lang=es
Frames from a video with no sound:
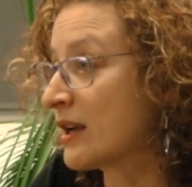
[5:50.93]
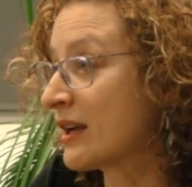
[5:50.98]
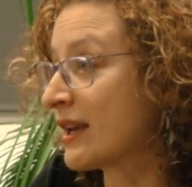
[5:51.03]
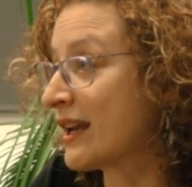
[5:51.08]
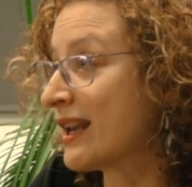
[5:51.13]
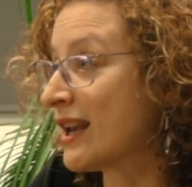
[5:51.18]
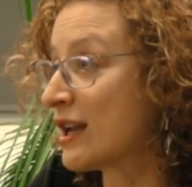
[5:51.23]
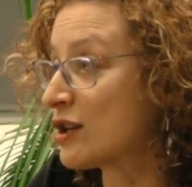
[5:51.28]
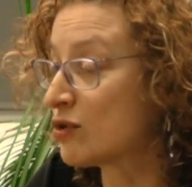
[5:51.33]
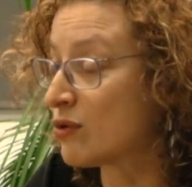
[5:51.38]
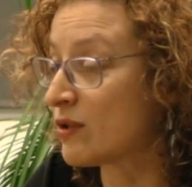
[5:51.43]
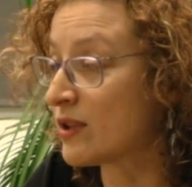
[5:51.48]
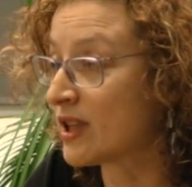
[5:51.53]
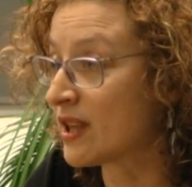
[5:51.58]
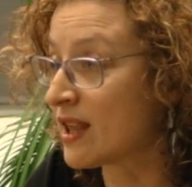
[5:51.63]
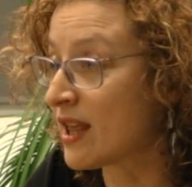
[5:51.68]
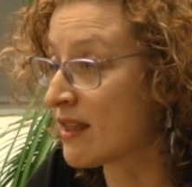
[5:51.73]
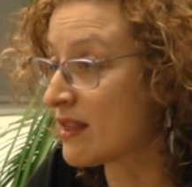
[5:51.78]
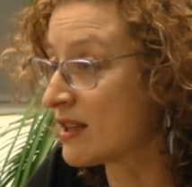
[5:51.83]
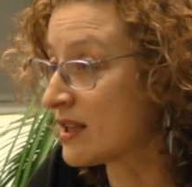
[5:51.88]
que la
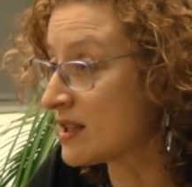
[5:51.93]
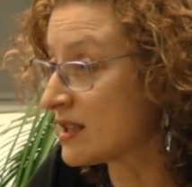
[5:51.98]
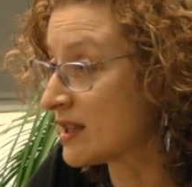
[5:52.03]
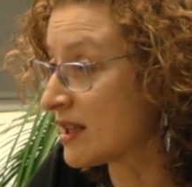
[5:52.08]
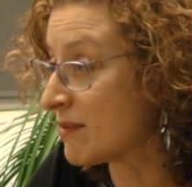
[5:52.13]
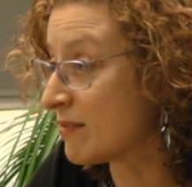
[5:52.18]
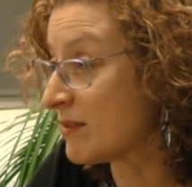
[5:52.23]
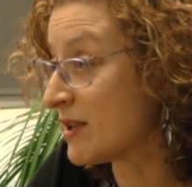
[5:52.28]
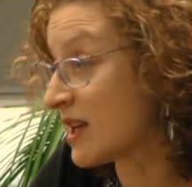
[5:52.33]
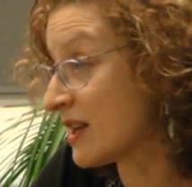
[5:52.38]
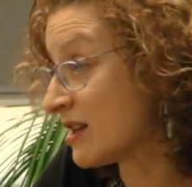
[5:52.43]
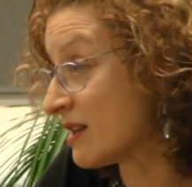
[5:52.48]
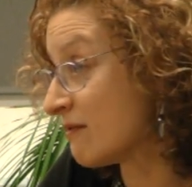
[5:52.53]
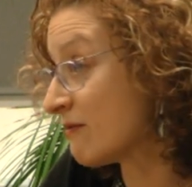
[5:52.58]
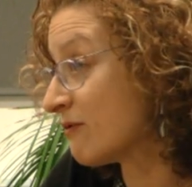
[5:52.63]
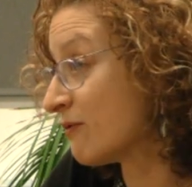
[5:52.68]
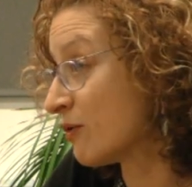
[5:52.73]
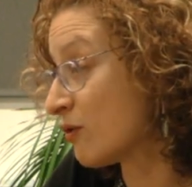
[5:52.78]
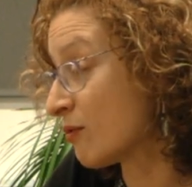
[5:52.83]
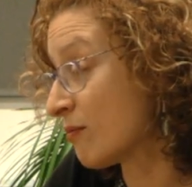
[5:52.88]
sociedad esté bien
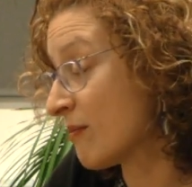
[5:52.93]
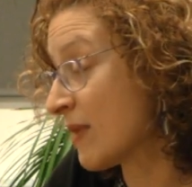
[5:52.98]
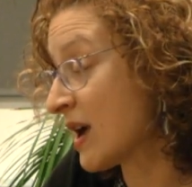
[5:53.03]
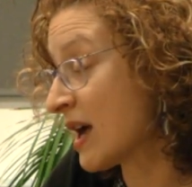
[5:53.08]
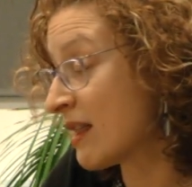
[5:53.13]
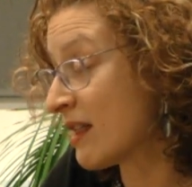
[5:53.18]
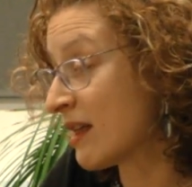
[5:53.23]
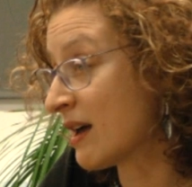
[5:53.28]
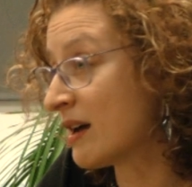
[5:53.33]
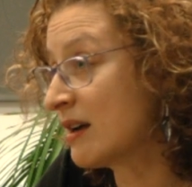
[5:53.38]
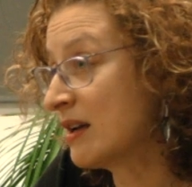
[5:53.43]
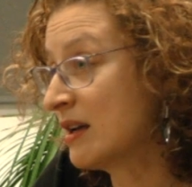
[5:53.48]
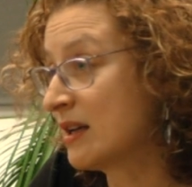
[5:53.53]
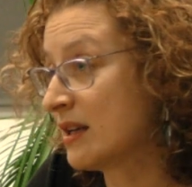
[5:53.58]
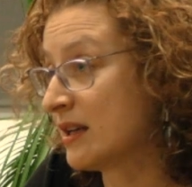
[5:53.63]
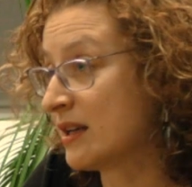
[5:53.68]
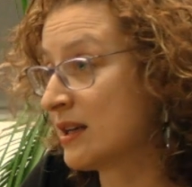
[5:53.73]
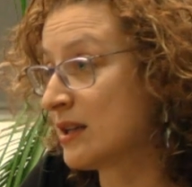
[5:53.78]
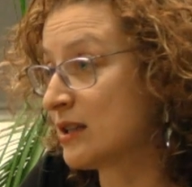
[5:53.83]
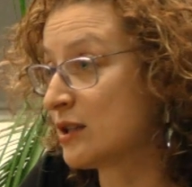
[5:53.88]
informada
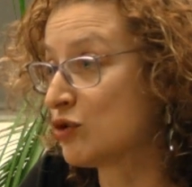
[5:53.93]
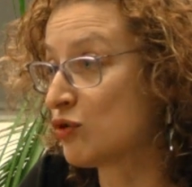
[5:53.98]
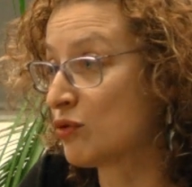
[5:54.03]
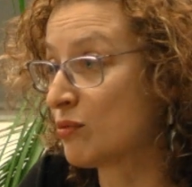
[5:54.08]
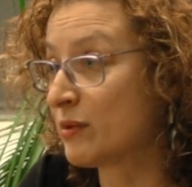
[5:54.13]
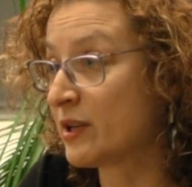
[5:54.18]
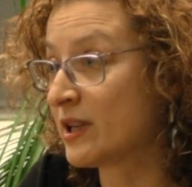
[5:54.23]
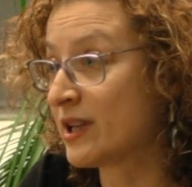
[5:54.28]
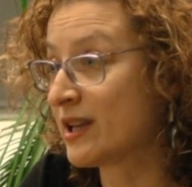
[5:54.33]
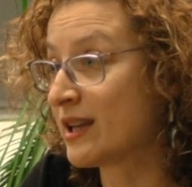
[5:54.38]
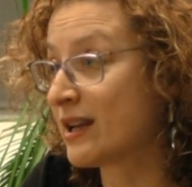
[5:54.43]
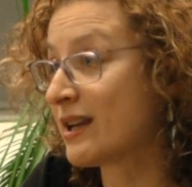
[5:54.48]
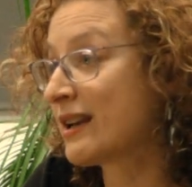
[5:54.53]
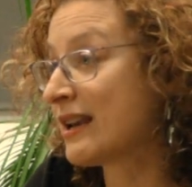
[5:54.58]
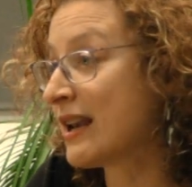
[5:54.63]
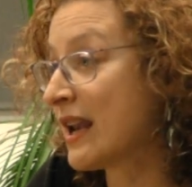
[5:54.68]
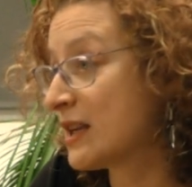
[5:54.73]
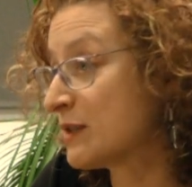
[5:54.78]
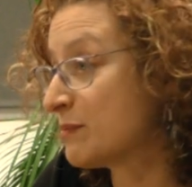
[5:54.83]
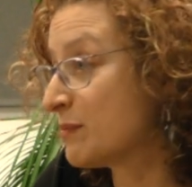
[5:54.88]
eh, sobre
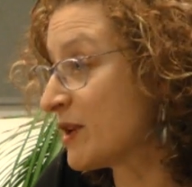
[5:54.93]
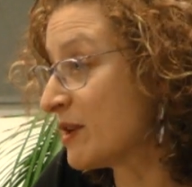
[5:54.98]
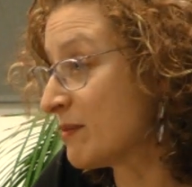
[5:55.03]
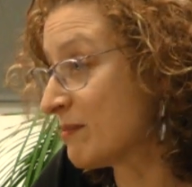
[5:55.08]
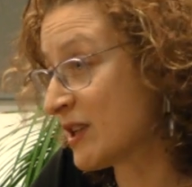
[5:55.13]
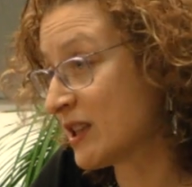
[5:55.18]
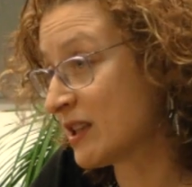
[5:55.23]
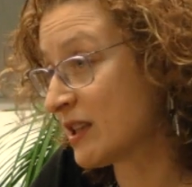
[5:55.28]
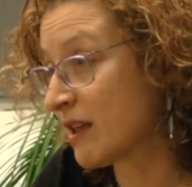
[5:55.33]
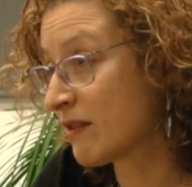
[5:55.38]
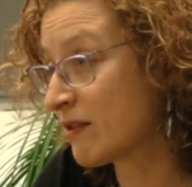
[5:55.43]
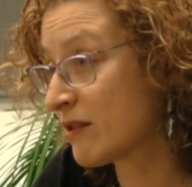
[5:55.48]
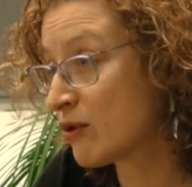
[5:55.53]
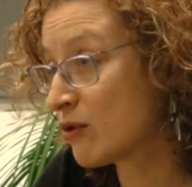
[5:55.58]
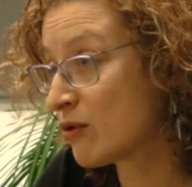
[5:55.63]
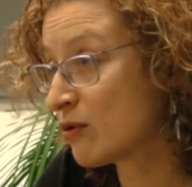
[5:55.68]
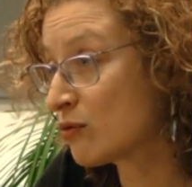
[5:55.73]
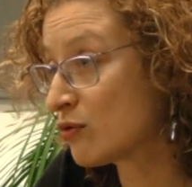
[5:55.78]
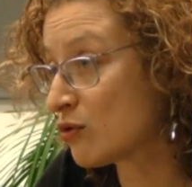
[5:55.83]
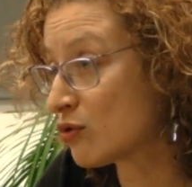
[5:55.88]
la
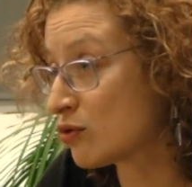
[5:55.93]
experimentación.